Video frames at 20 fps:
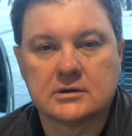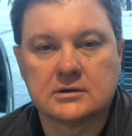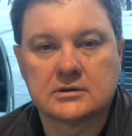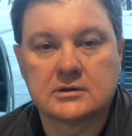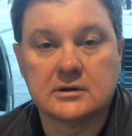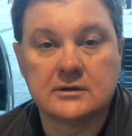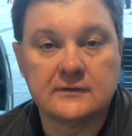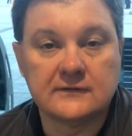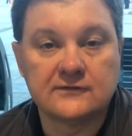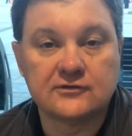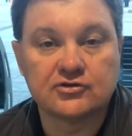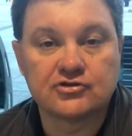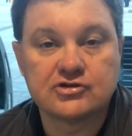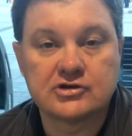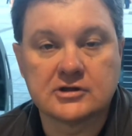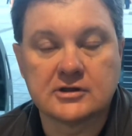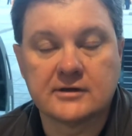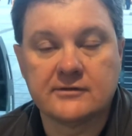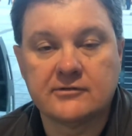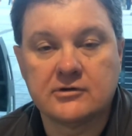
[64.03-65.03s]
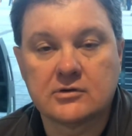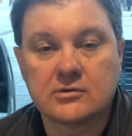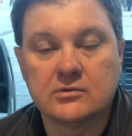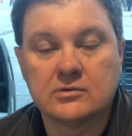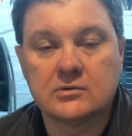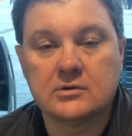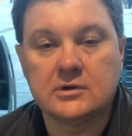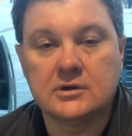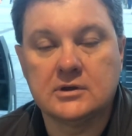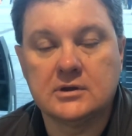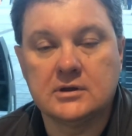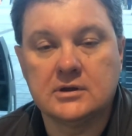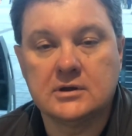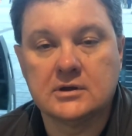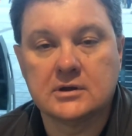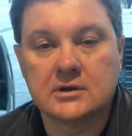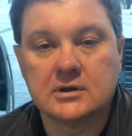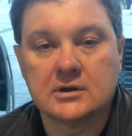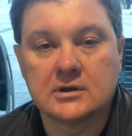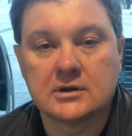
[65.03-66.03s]
ты несешь человеку,
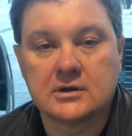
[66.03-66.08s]
и